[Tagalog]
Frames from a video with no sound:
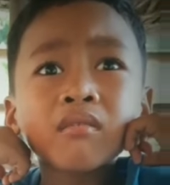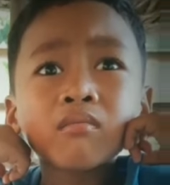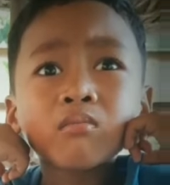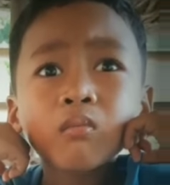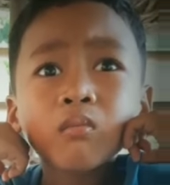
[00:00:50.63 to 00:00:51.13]

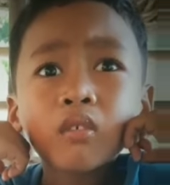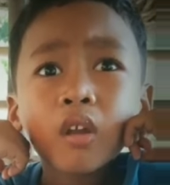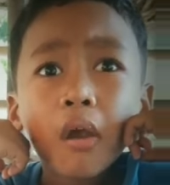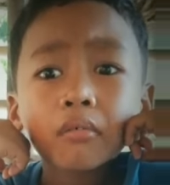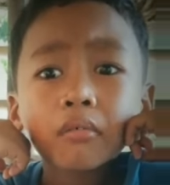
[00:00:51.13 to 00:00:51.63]
Ay, galing sa
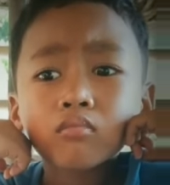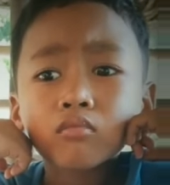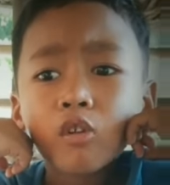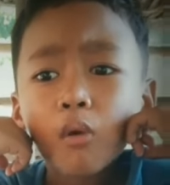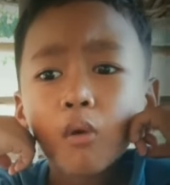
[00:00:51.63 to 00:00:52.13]

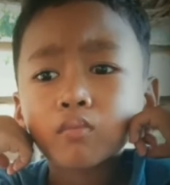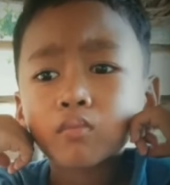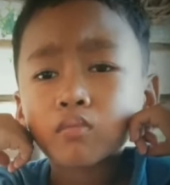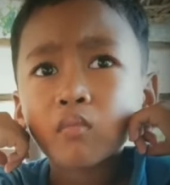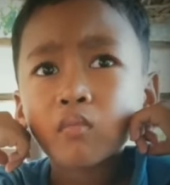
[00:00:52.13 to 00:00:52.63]
trabahoan mo.